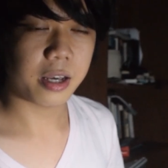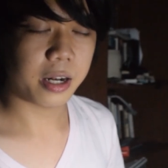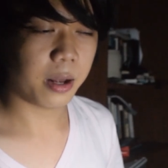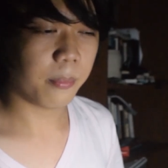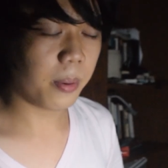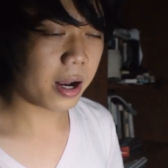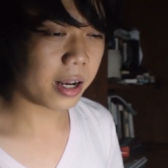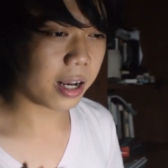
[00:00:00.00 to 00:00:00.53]
na
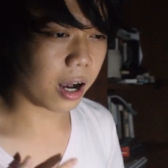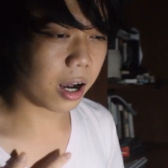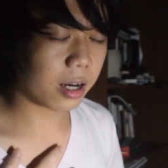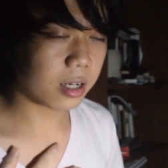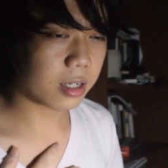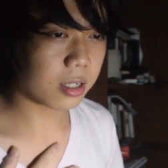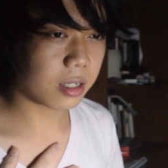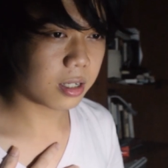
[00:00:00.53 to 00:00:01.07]
baka
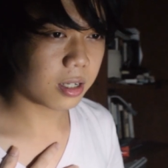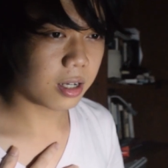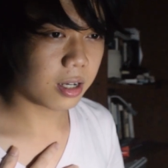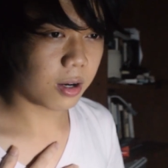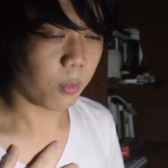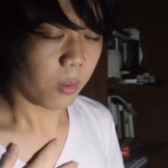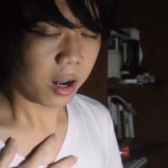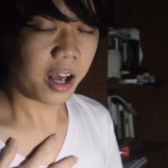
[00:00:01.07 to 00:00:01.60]

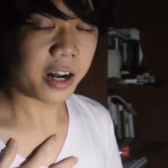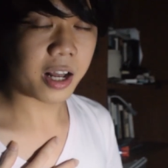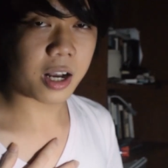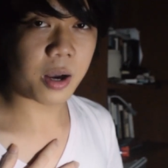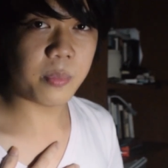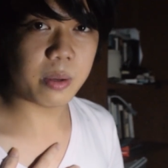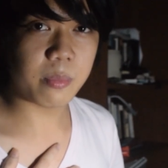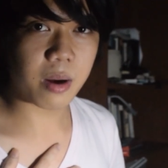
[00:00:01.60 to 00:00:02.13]
wala na
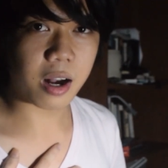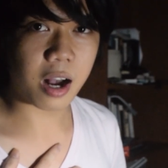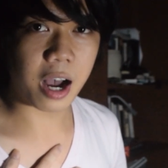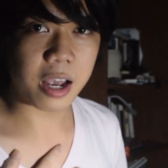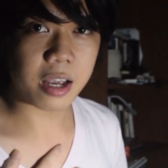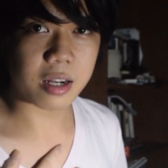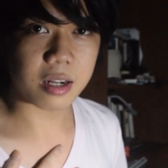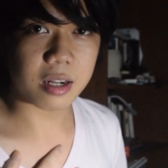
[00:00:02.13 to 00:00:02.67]
kaming
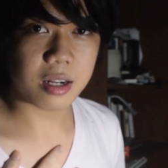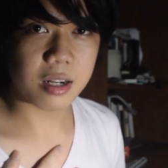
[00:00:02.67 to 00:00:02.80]
makain.